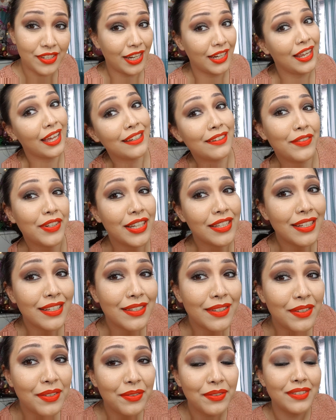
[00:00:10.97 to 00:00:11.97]
Jenny hatte wieder nichts
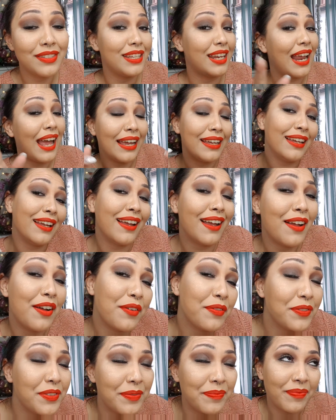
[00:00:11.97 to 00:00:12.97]
zu tun, sie hat
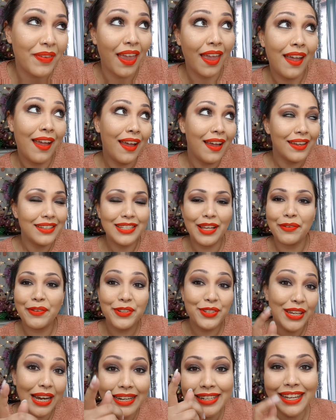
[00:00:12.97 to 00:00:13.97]
eingekauft.
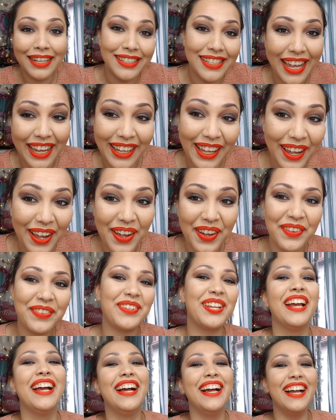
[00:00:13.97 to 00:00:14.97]
Selbstverständlich hat sie
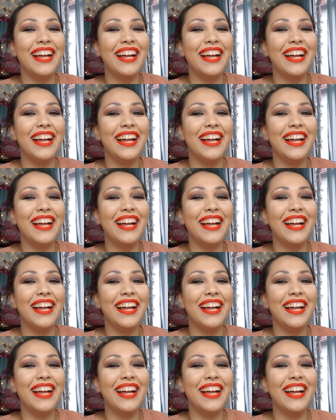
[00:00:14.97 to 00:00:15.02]
eingekauft.